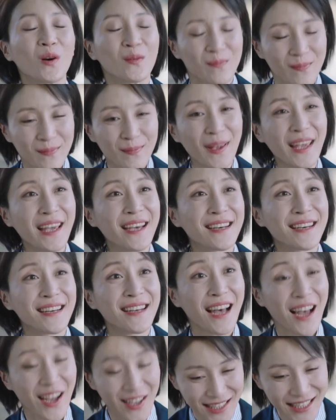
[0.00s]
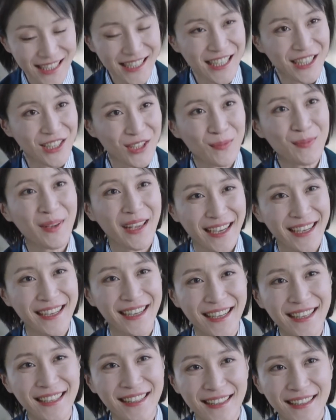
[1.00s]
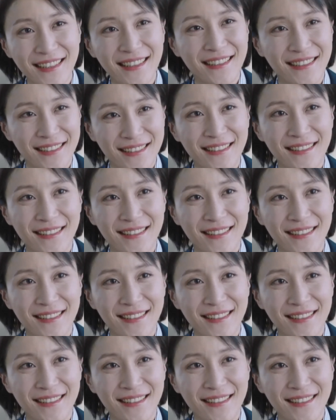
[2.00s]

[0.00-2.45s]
我配合，一切都配合。好，